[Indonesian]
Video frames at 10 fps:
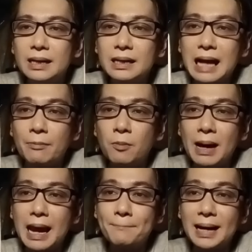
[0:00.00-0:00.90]
kamu
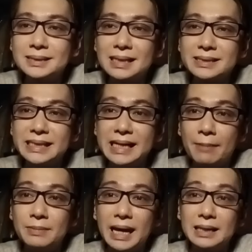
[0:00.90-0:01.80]
malah pasang
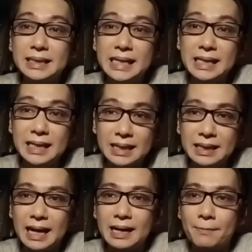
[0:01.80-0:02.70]
sikap yang dingin
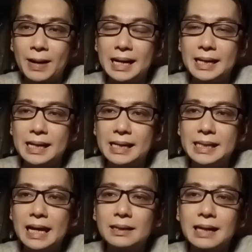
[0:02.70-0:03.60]
kayak kepada diri
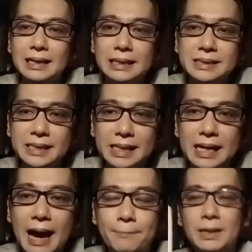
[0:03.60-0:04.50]
dia dan di sini
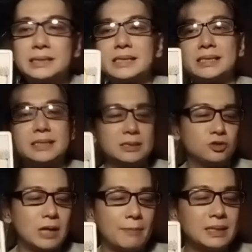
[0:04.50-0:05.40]
High Priestess
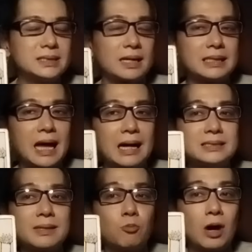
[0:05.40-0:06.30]
juga menceritakan
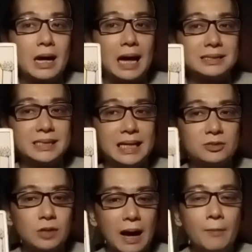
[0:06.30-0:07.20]
sebuah rahasia
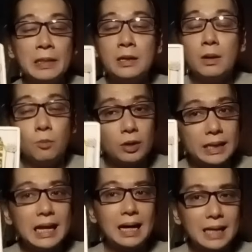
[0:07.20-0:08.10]
juga.
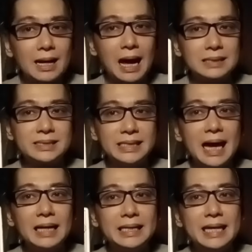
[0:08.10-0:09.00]
Mungkin ada
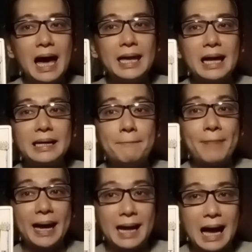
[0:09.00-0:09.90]
rahasia dia yang
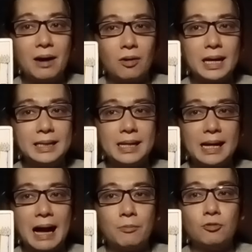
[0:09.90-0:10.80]
dipegang oleh diri
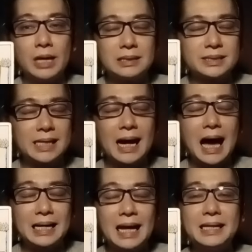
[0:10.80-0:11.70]
kamu yang sedang
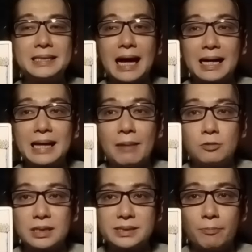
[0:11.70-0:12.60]
ada di tangan kamu
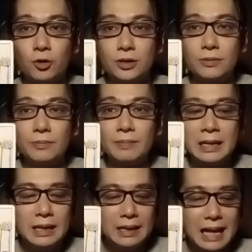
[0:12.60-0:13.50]
tersebut.
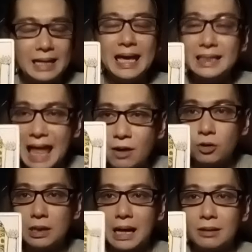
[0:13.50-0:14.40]
Dan dia
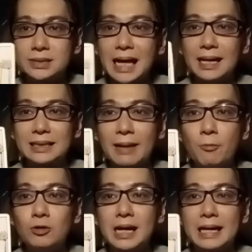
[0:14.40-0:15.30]
takut kalau saat
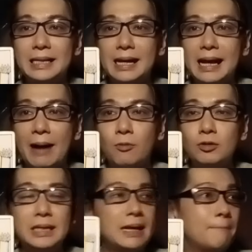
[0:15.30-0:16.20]
ketemu dengan diri kamu
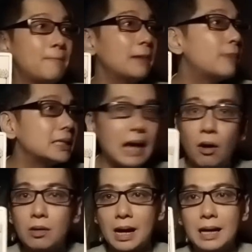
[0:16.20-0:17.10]
di depan banyak
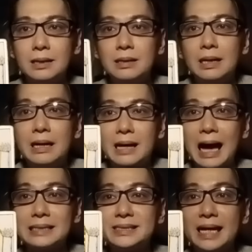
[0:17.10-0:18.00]
orang,
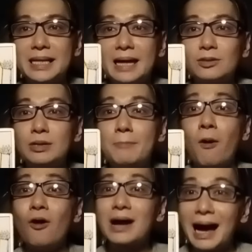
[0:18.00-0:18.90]
rahasianya itu
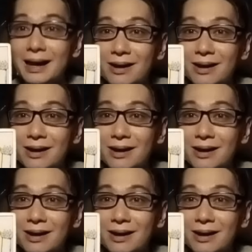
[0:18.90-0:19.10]
dibongkar